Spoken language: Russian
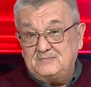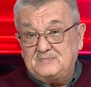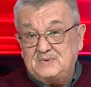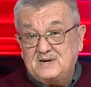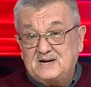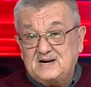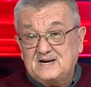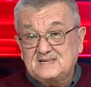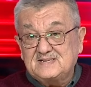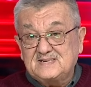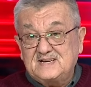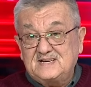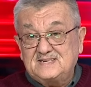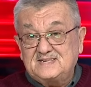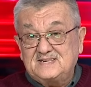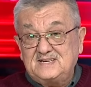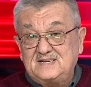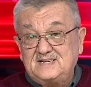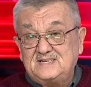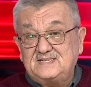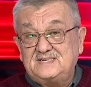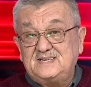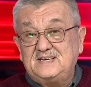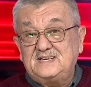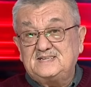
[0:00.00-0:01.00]

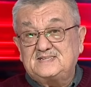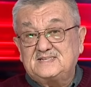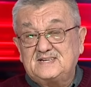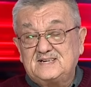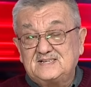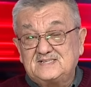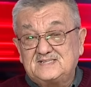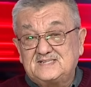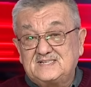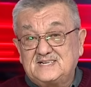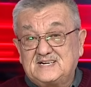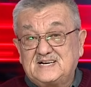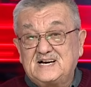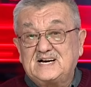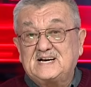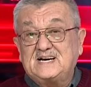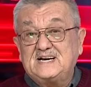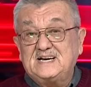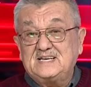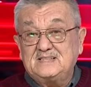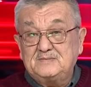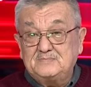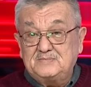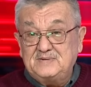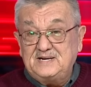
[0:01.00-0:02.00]
показатели деятельности
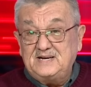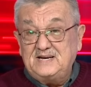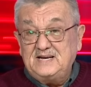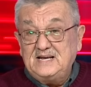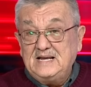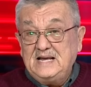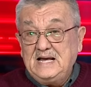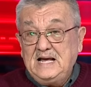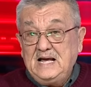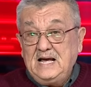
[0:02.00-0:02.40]
ГКНБ,